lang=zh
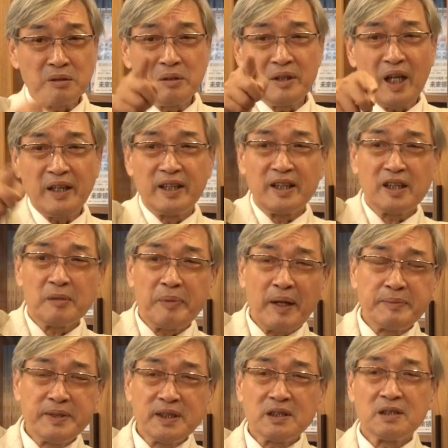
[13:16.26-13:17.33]
说：“那你一个败
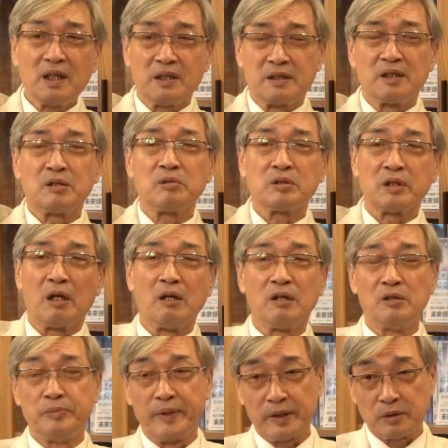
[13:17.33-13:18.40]
兵之将，你给我到
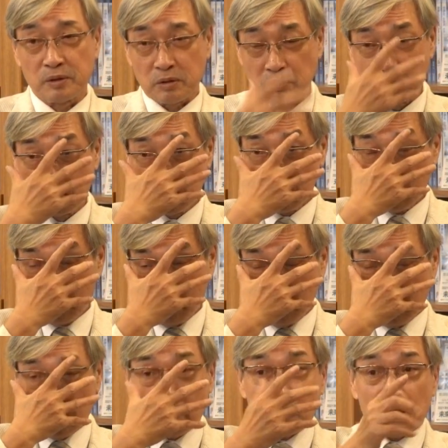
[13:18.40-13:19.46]
后面
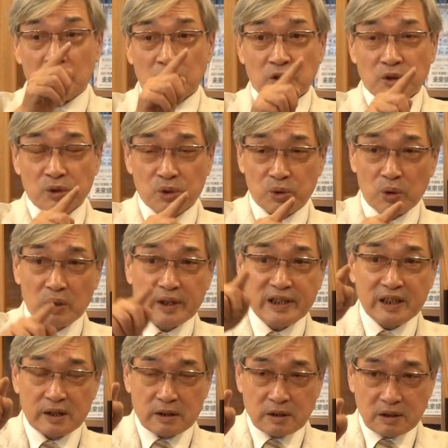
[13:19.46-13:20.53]
去。”所
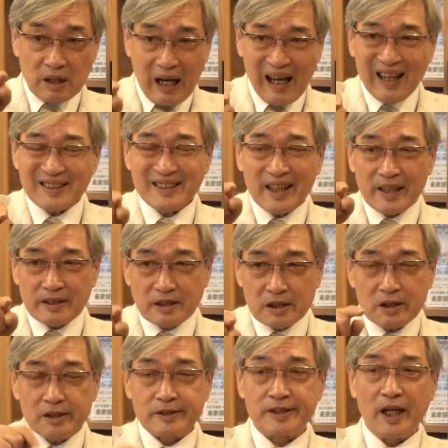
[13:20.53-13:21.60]
以他在
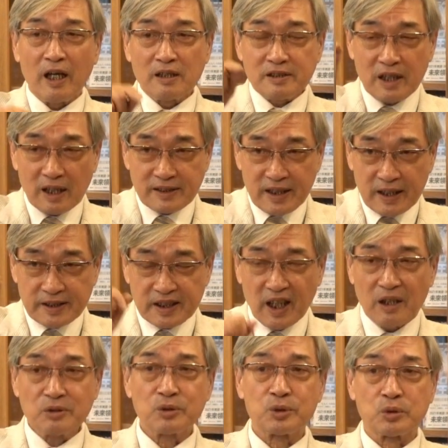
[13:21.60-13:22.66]
浙江，他在
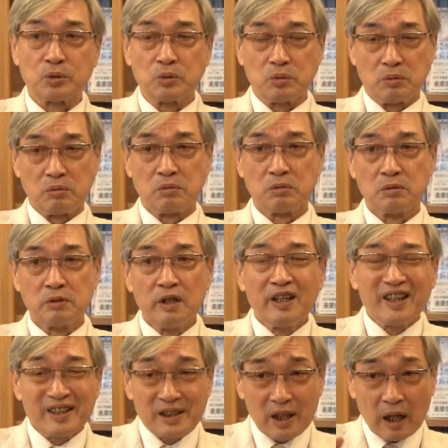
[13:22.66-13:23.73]
江苏，
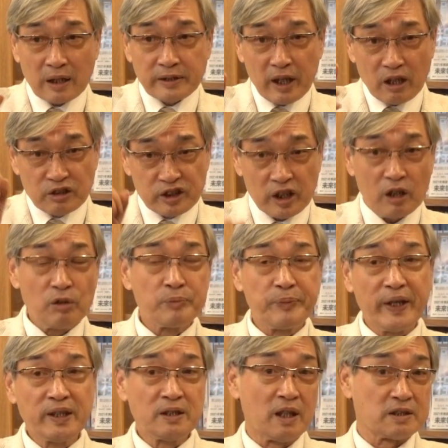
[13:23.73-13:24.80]
想要招
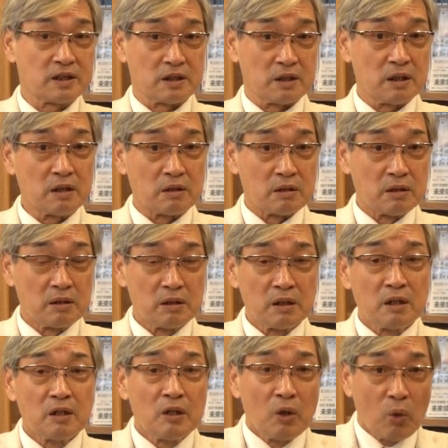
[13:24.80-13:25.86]
兵的时候，
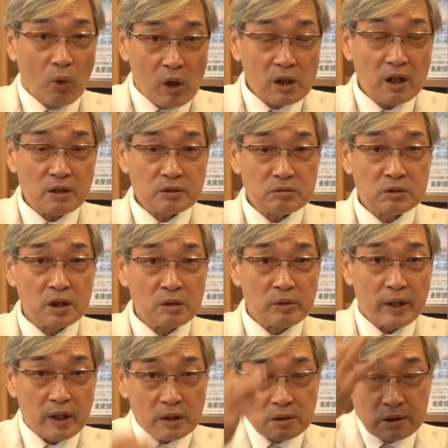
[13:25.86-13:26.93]
我告诉各
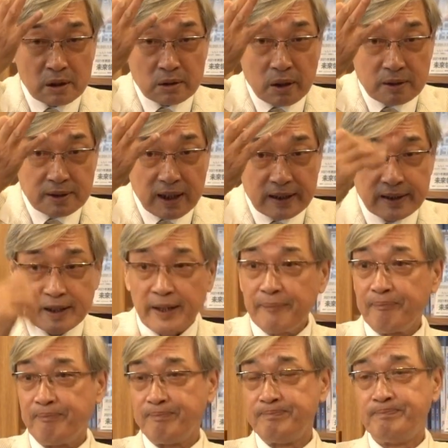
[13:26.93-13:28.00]
位，招到三千，
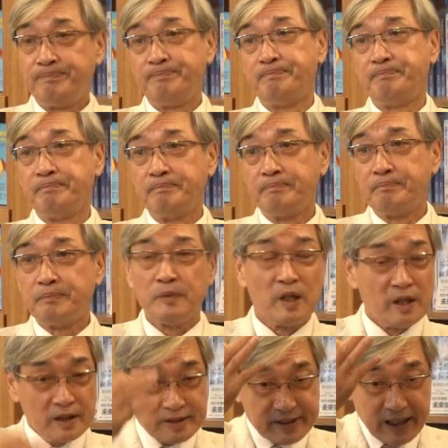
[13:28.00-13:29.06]

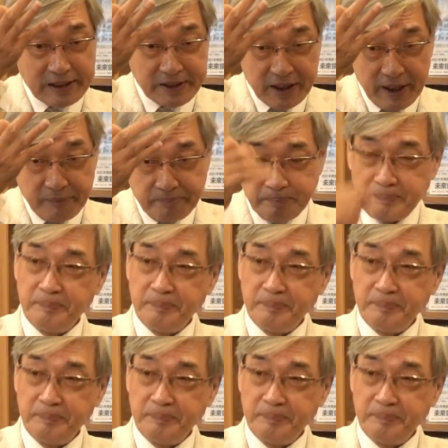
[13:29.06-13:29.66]
三千，